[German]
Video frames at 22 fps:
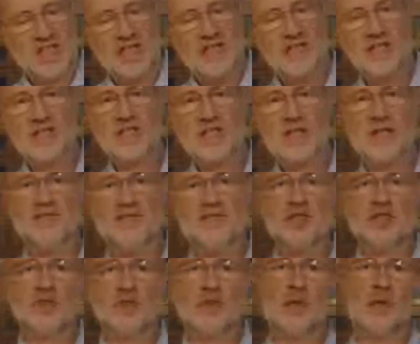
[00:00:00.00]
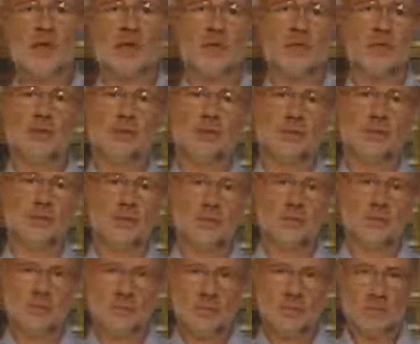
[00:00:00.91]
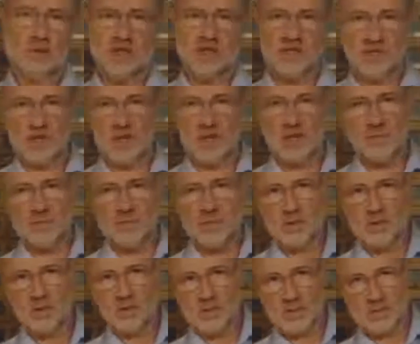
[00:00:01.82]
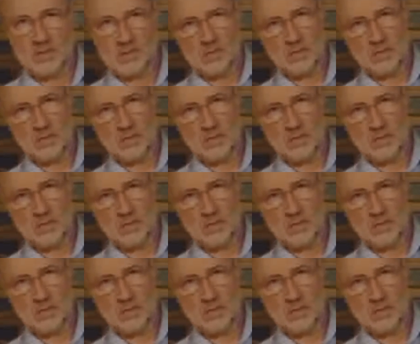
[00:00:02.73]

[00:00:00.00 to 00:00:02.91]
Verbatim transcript: Ganze ist eine Verschwörung. Es gibt